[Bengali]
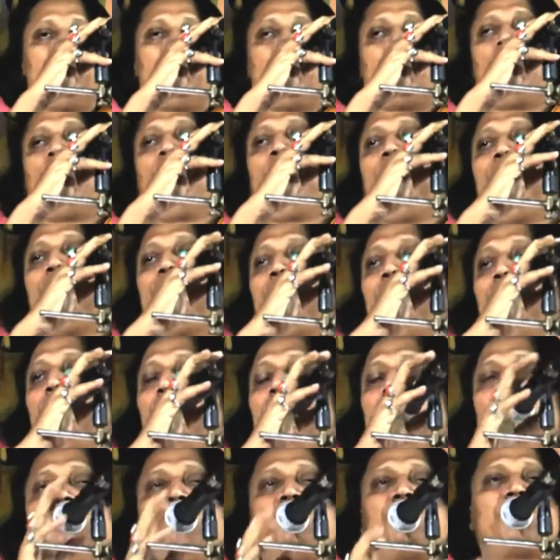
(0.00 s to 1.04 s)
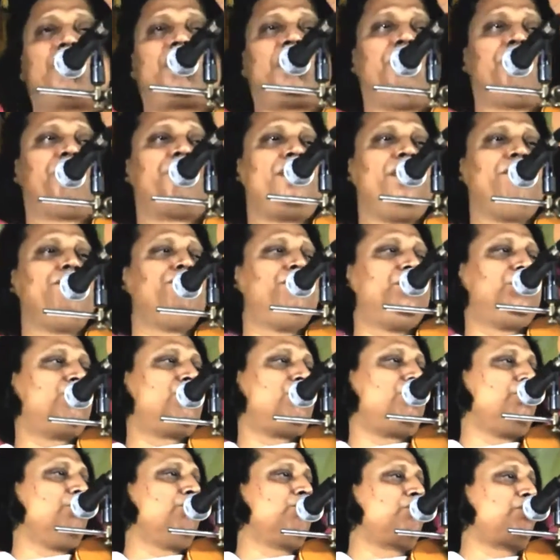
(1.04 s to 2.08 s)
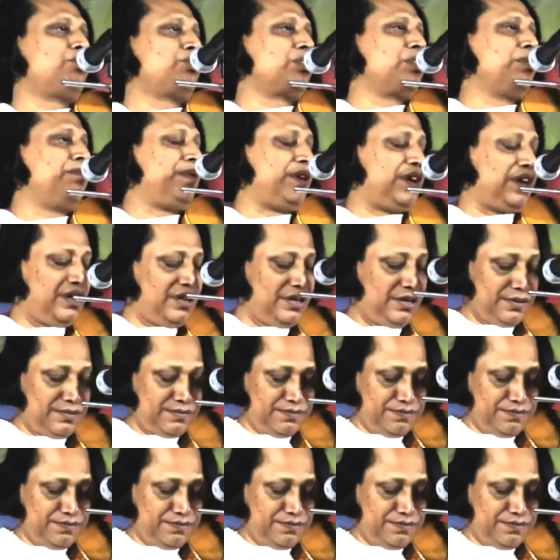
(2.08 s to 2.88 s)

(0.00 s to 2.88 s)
বড় হয়ে যেন মানুষকে প্রেম বিতরণ করতে পারে